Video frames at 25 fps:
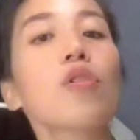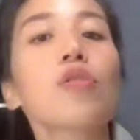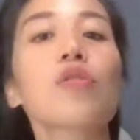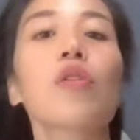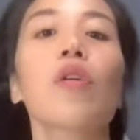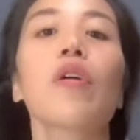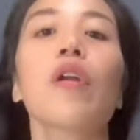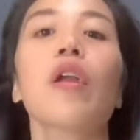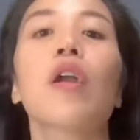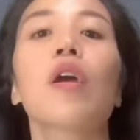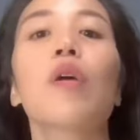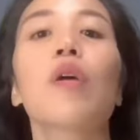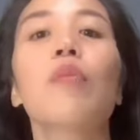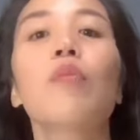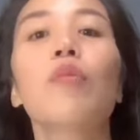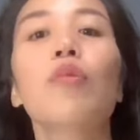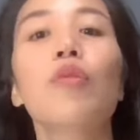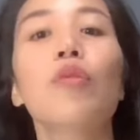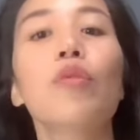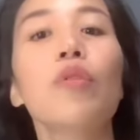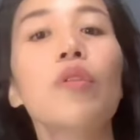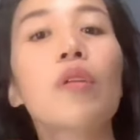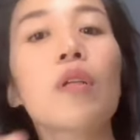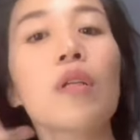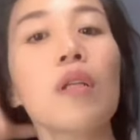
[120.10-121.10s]
kosong ya
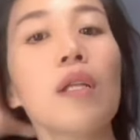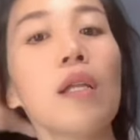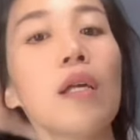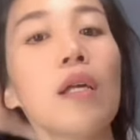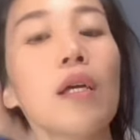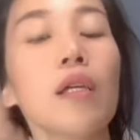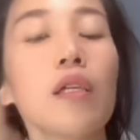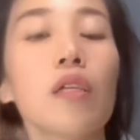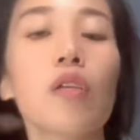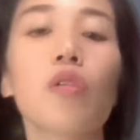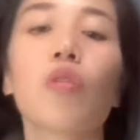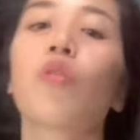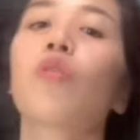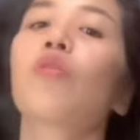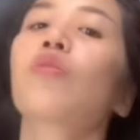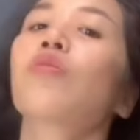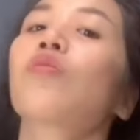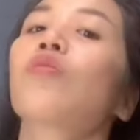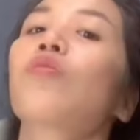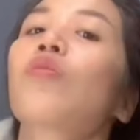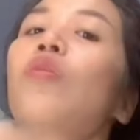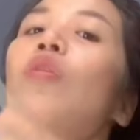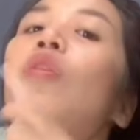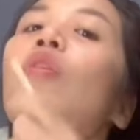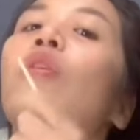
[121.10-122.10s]
bun lagi
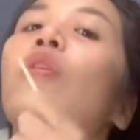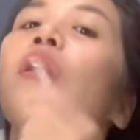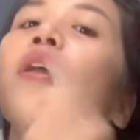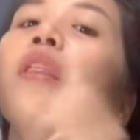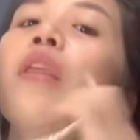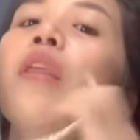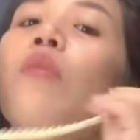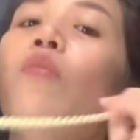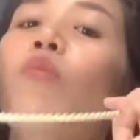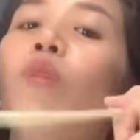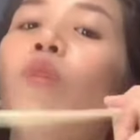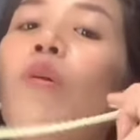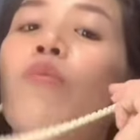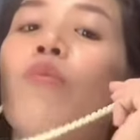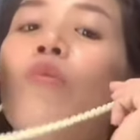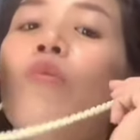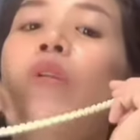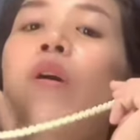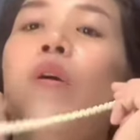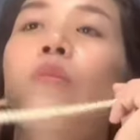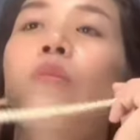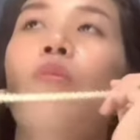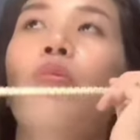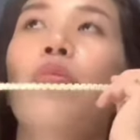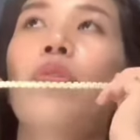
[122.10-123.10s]
kosong jadi buat
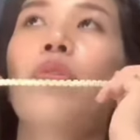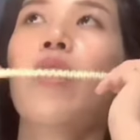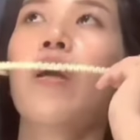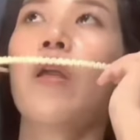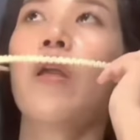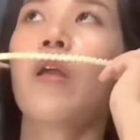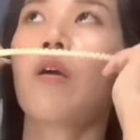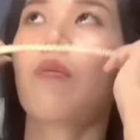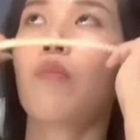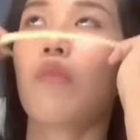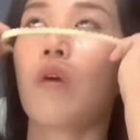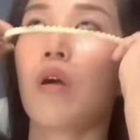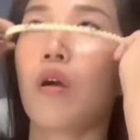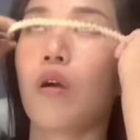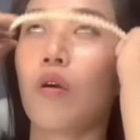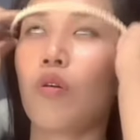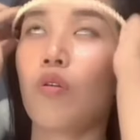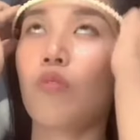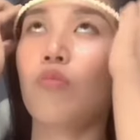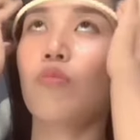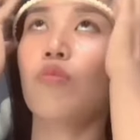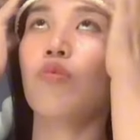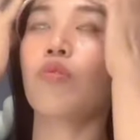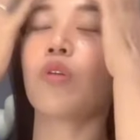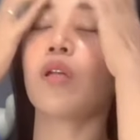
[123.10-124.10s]
bunda-bunda yang
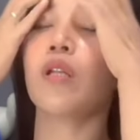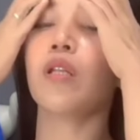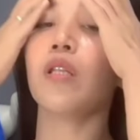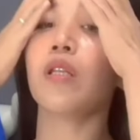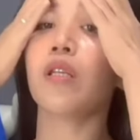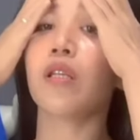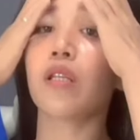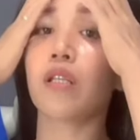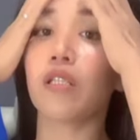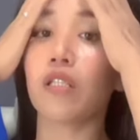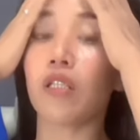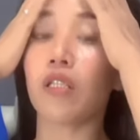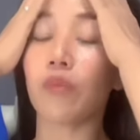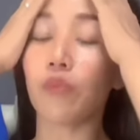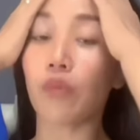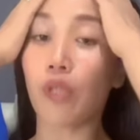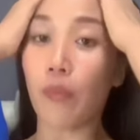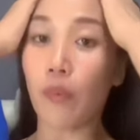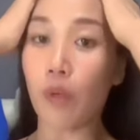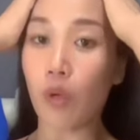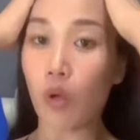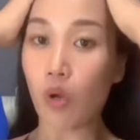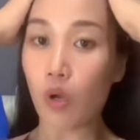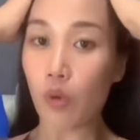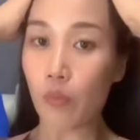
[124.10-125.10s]
mau buruan di Grecep,
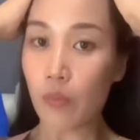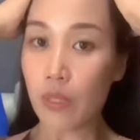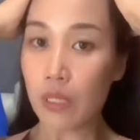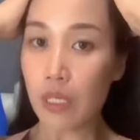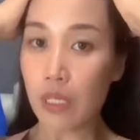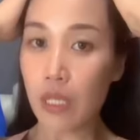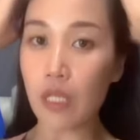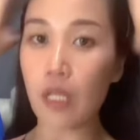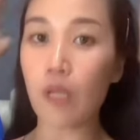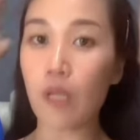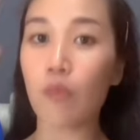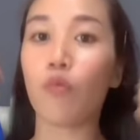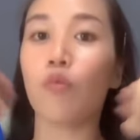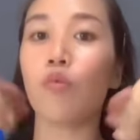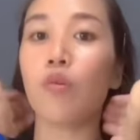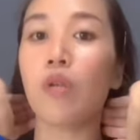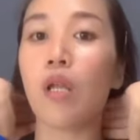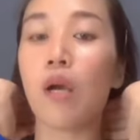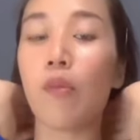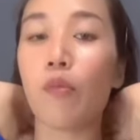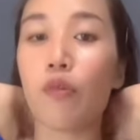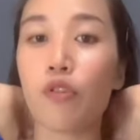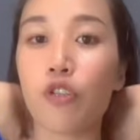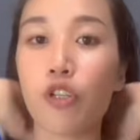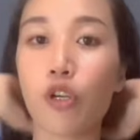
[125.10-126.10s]
tapi kalau misalnya
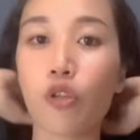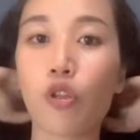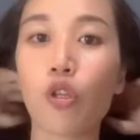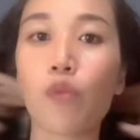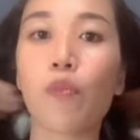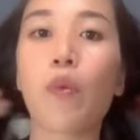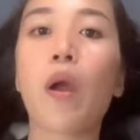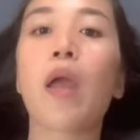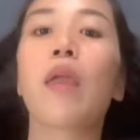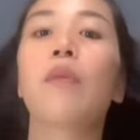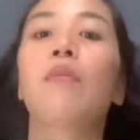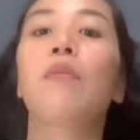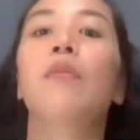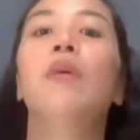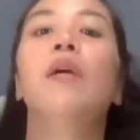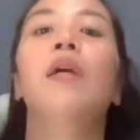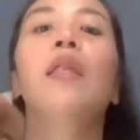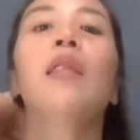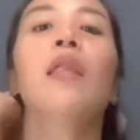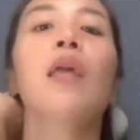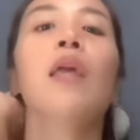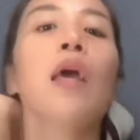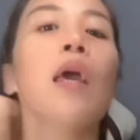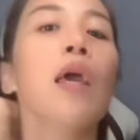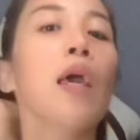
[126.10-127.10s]
bunda mau catat
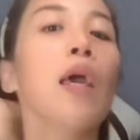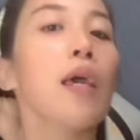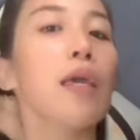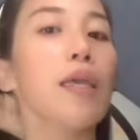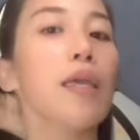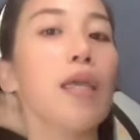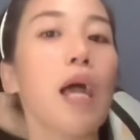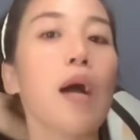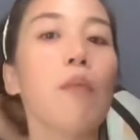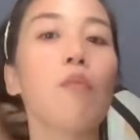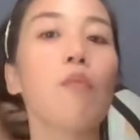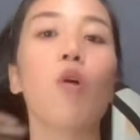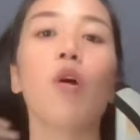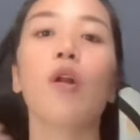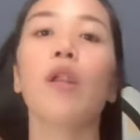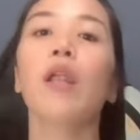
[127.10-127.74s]
payment yang